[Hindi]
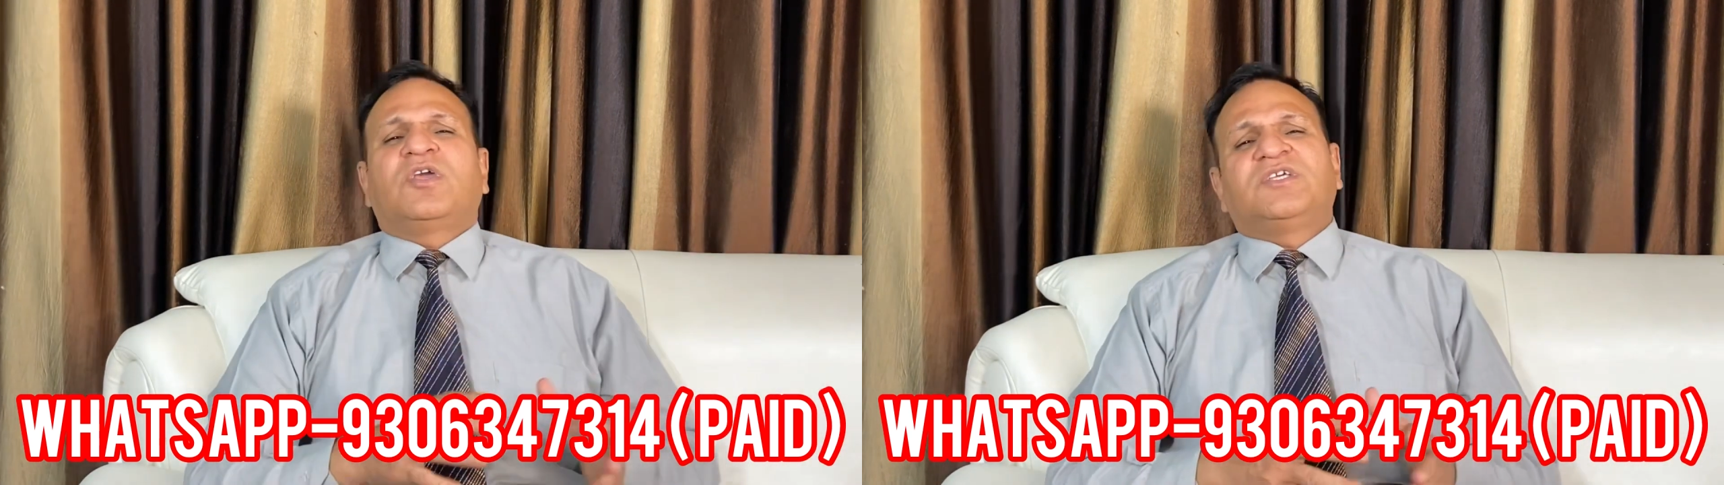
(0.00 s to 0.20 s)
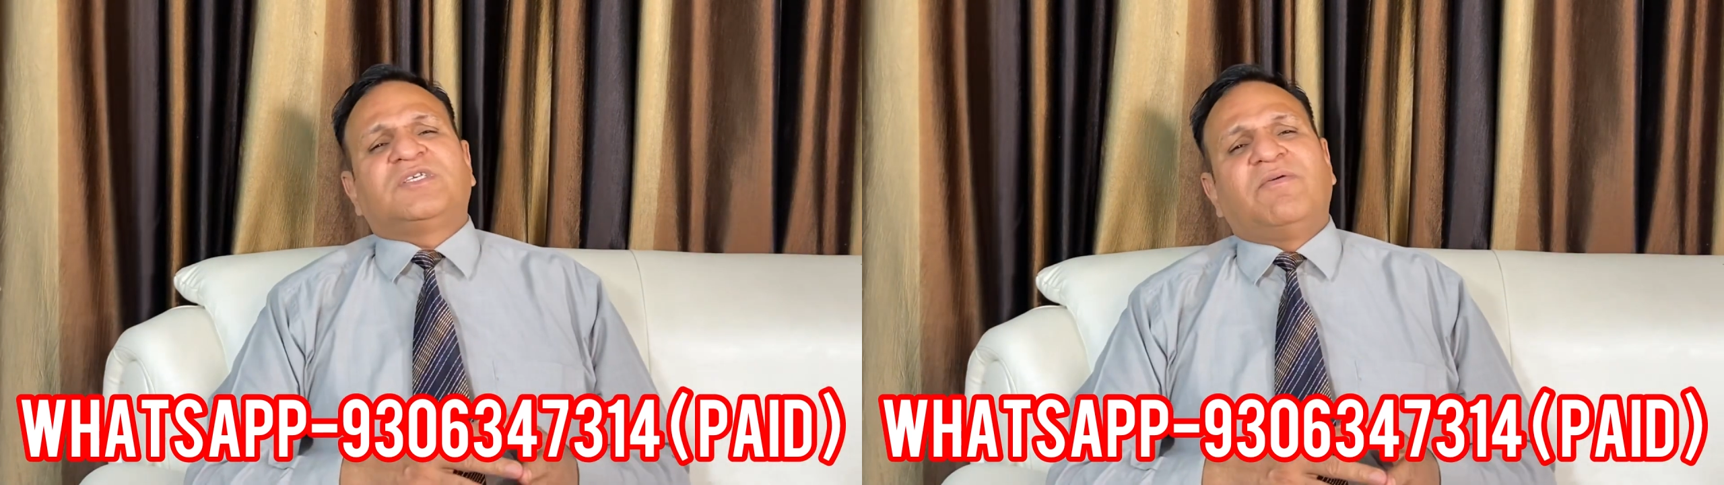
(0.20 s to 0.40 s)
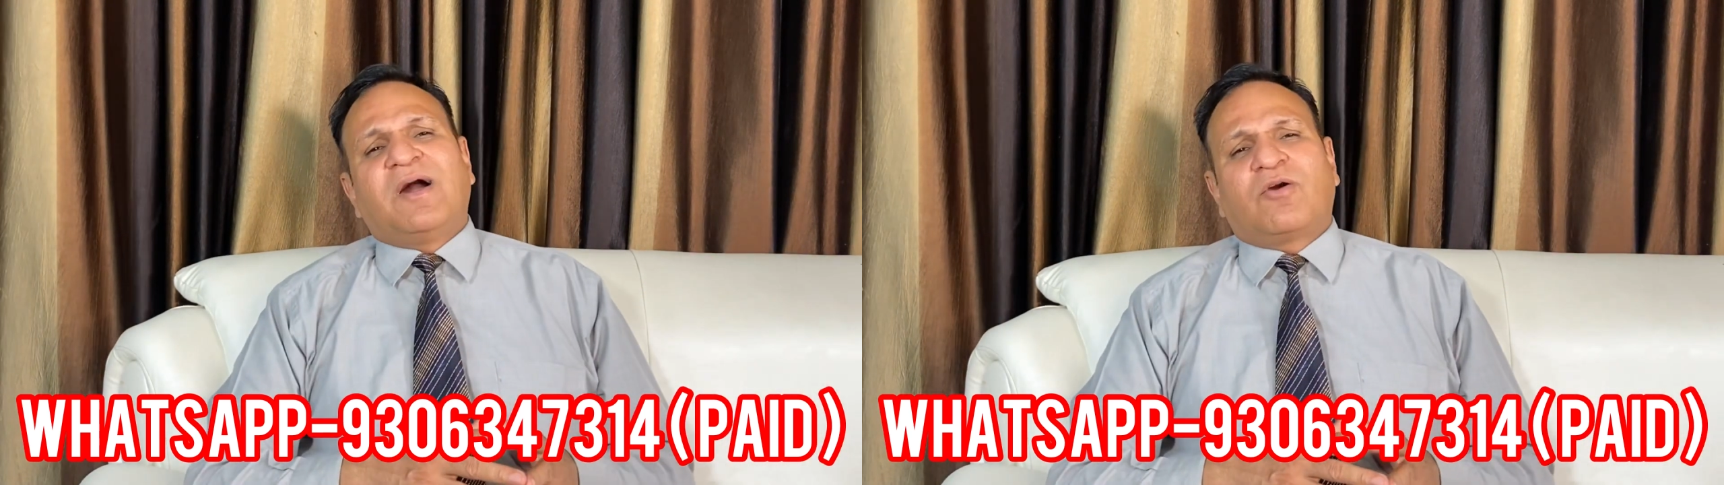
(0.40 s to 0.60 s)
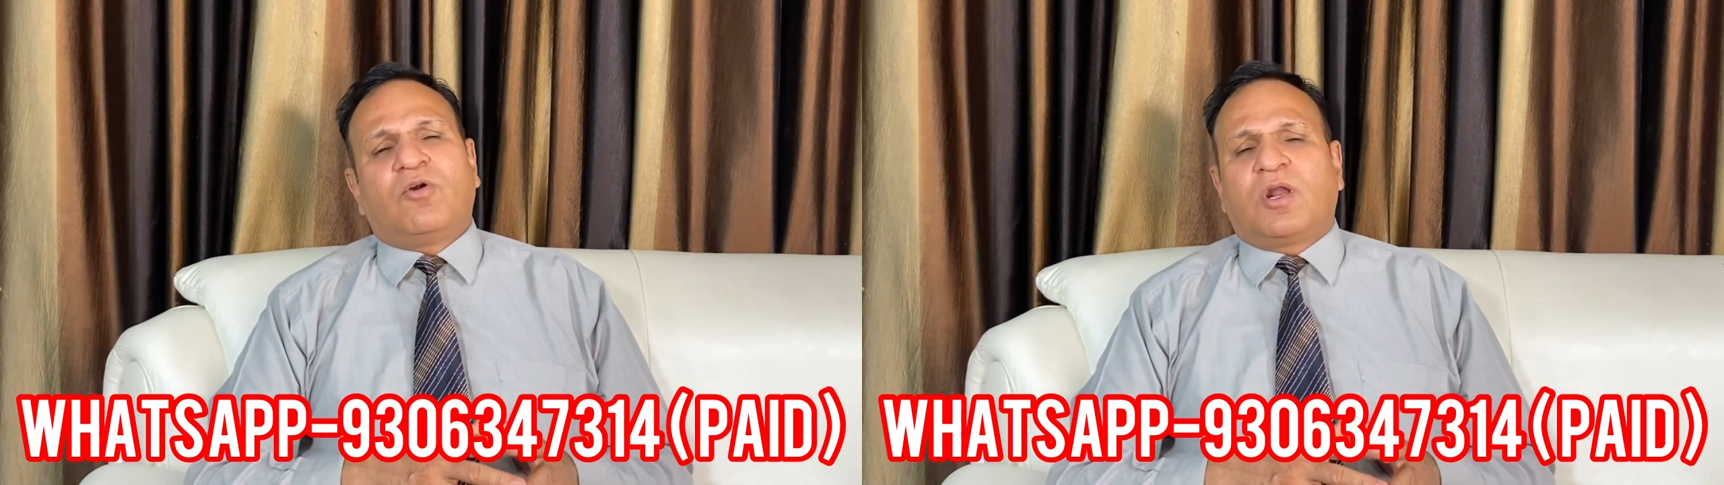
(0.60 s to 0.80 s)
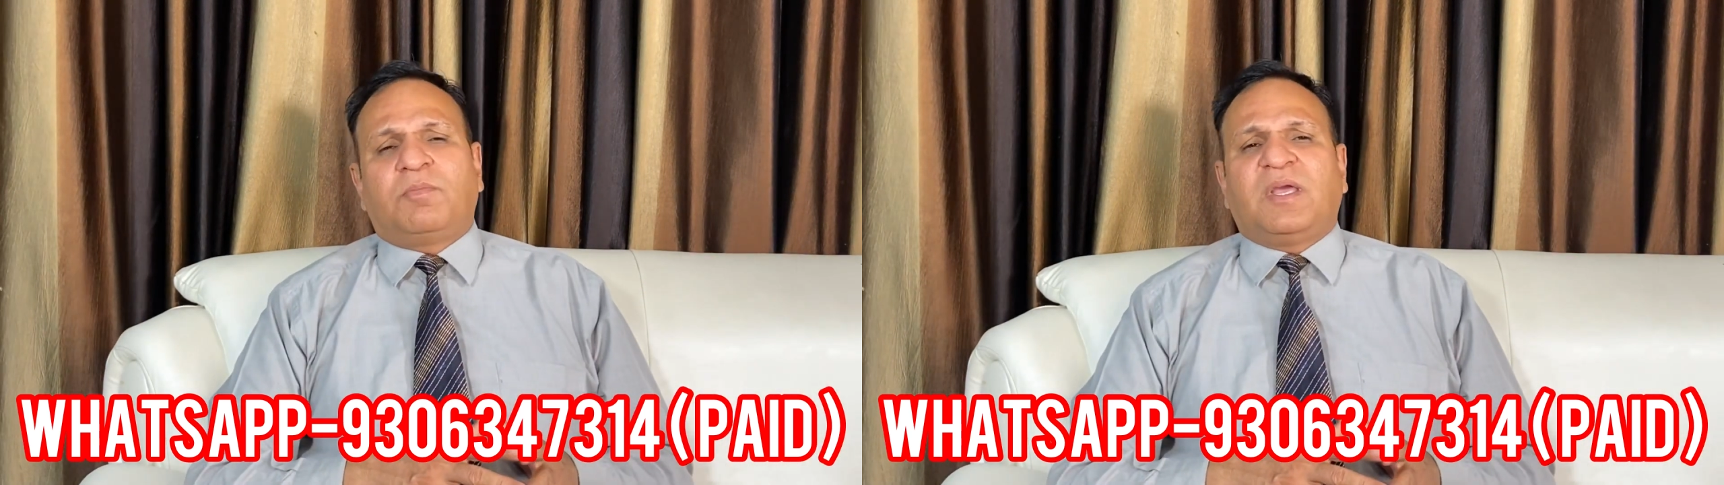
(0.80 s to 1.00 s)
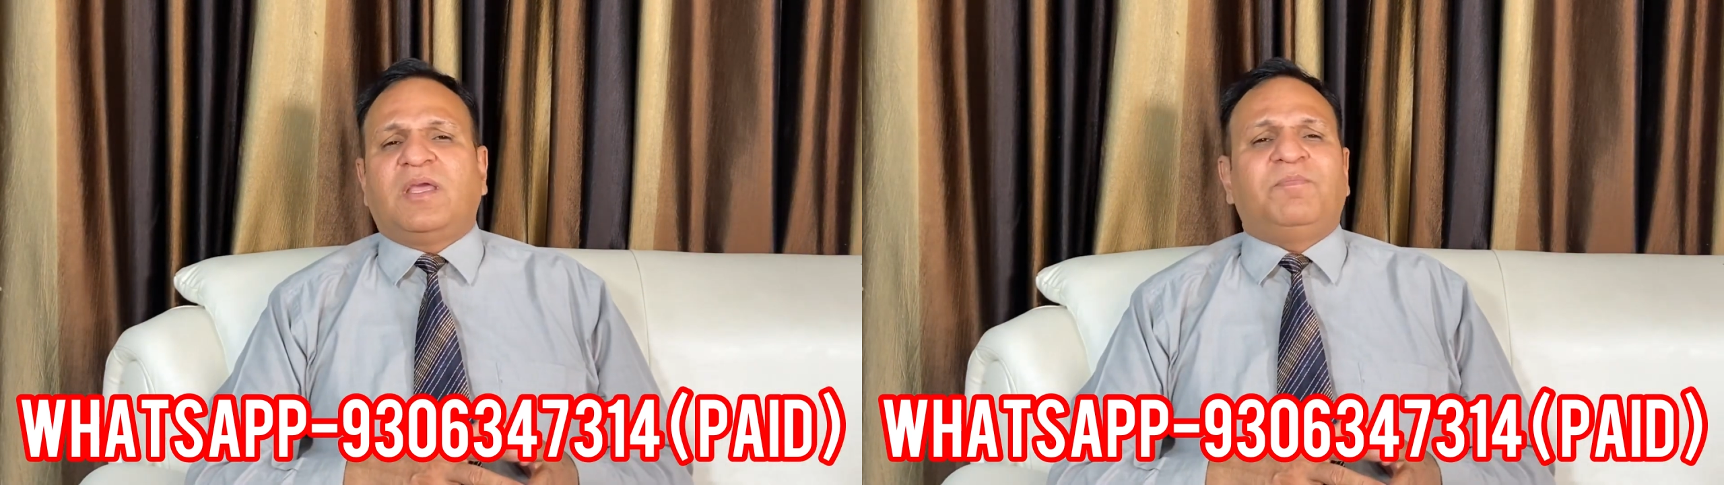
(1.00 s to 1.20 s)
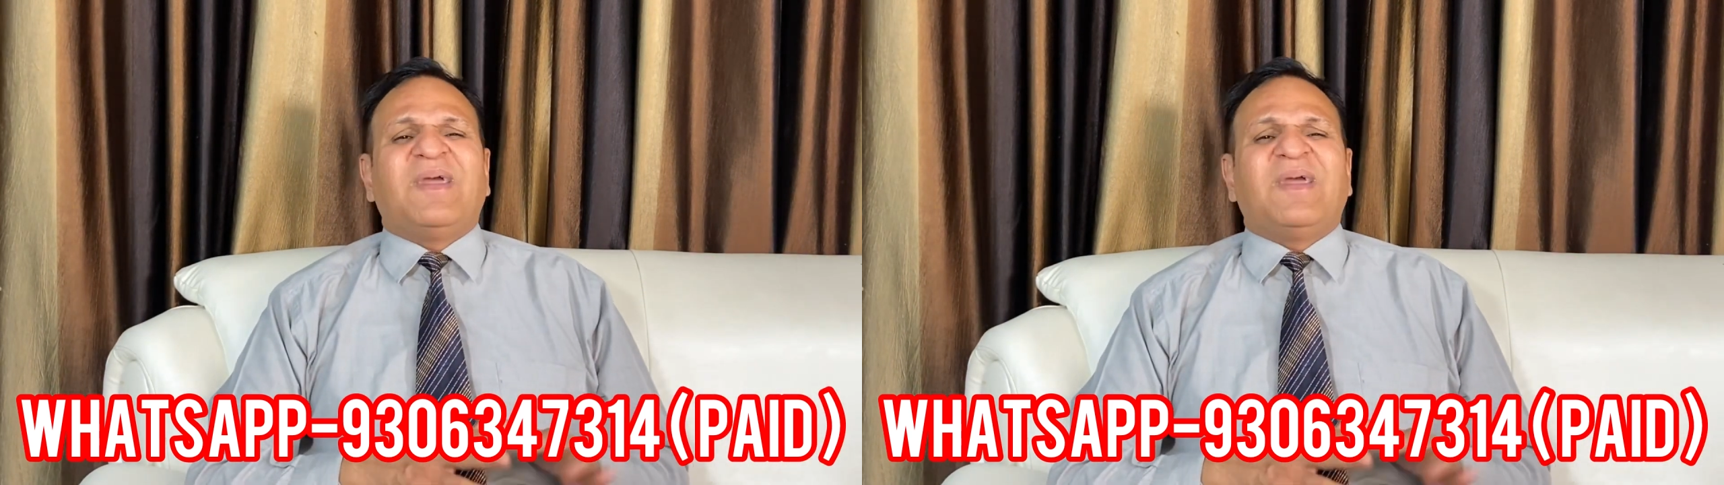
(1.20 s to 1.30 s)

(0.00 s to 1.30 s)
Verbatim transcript: की सवा करोड़ रुपए की